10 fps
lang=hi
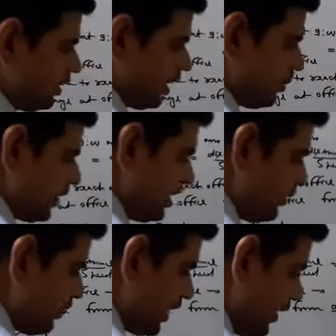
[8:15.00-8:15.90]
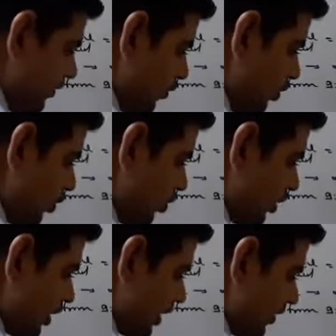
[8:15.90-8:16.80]
यहाँ पे ये फाइव ओ क्लॉक
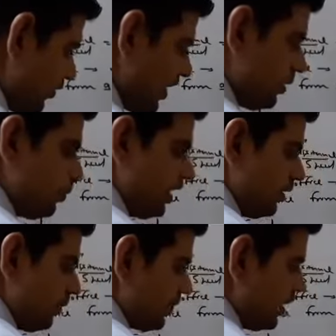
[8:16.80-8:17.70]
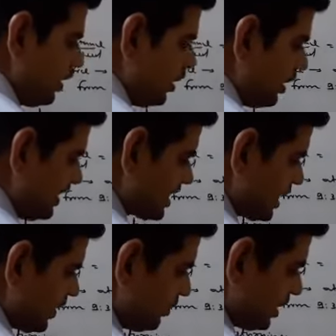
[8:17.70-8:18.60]
का टाइम था फाइव पी एम इसके
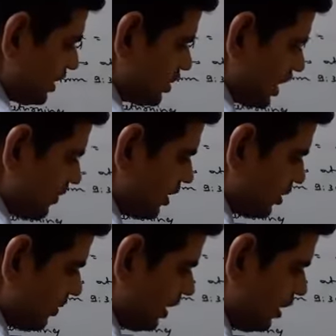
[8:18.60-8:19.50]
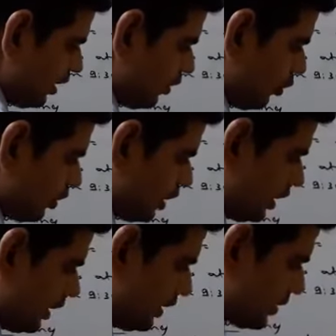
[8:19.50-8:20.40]
बाद बेटा छह मिनट में घर लौट
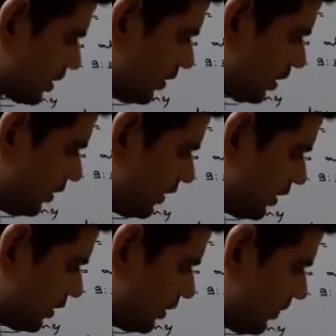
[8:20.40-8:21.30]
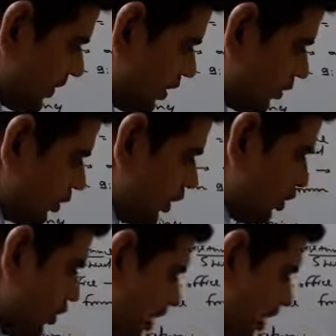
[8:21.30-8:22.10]
लिए इसका मतलब ऐसे तो देख रहे हो